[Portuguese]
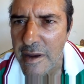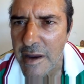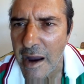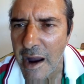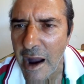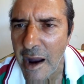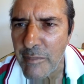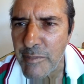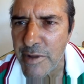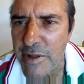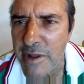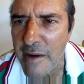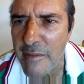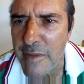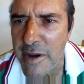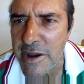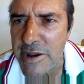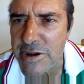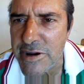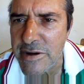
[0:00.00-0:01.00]

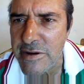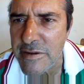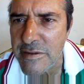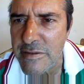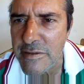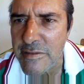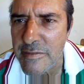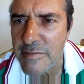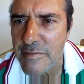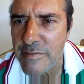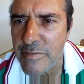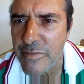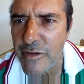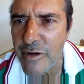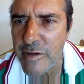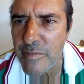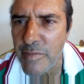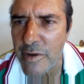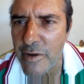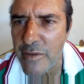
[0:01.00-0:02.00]
rapidamente
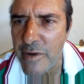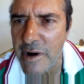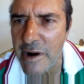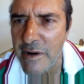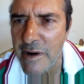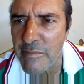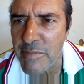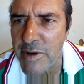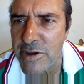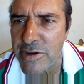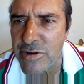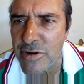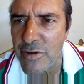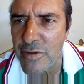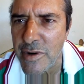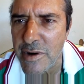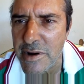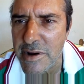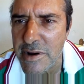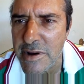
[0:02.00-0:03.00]
foi procurar uma
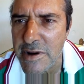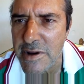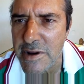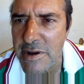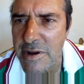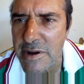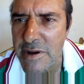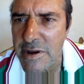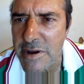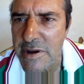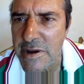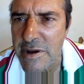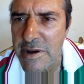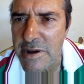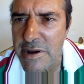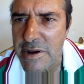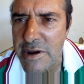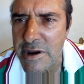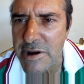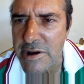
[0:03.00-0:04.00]
pessoa
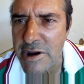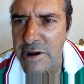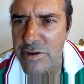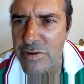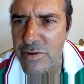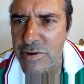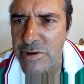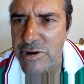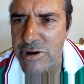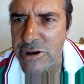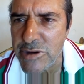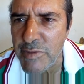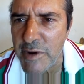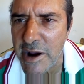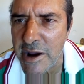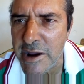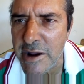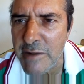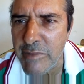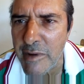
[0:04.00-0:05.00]
que Jesus disse
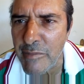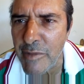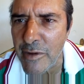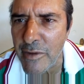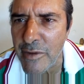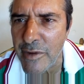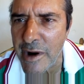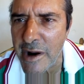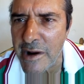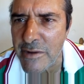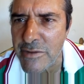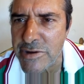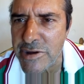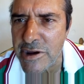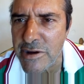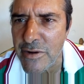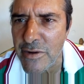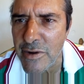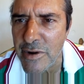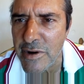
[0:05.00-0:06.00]
para ir para procurar um
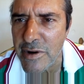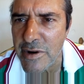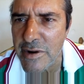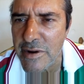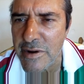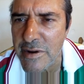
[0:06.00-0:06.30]
Senhor.